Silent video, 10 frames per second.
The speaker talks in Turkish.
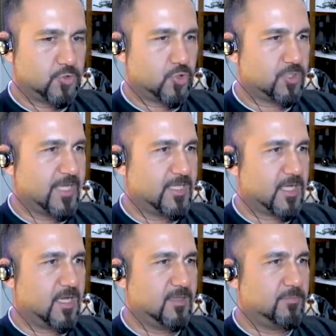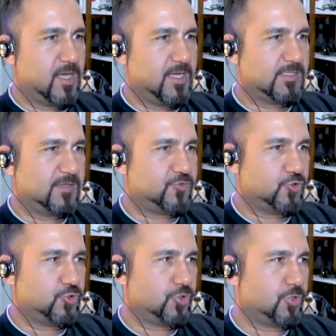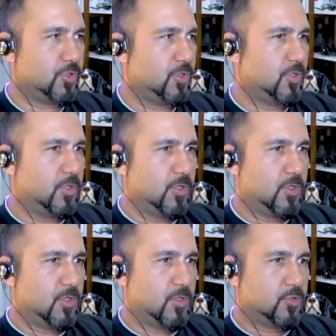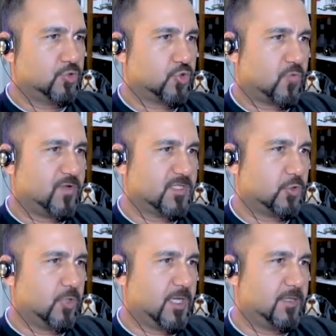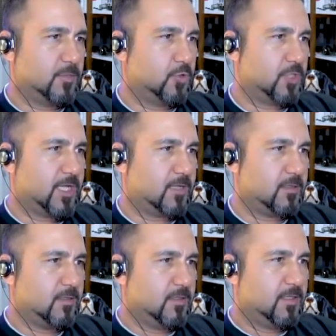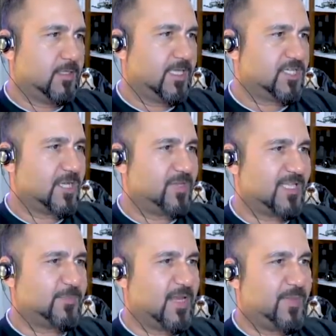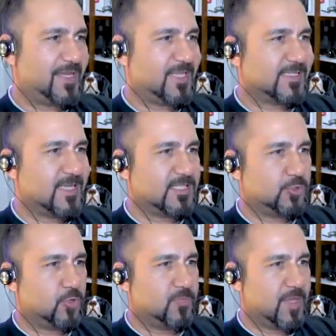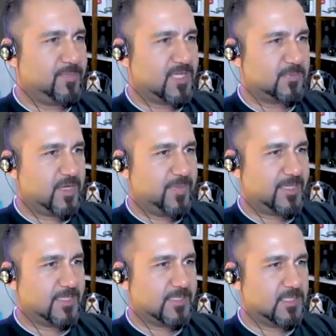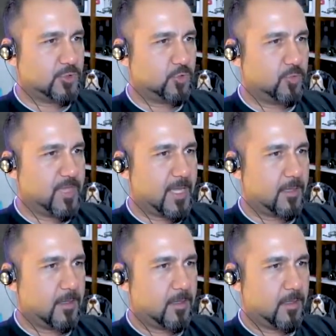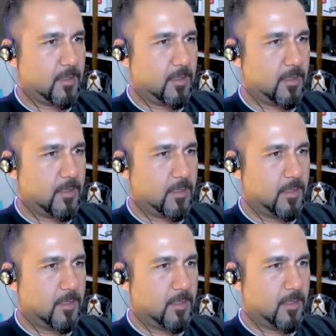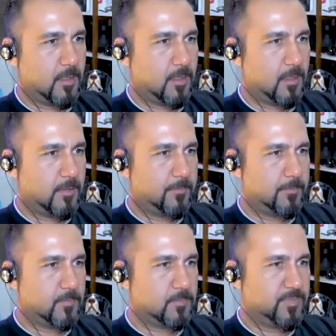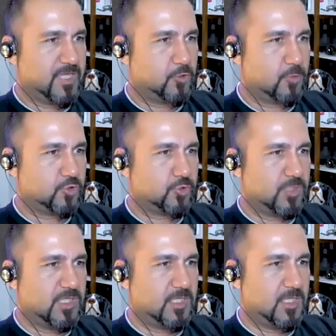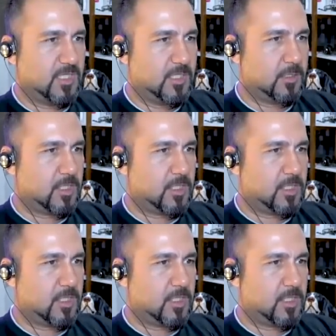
Çok geride kaldım maalesef çünkü. Ümidi, Ümidi bekle Ümidi. Çok fazla oyalandım orada. Gençler biraz ben beni bekleseniz diyorum ya. Biraz beni bekleseniz diyorum ya. Ha, ben, Abi, ben zaten bekliyorum ben. Bekliyor musun? Ben iyi iyi iyi.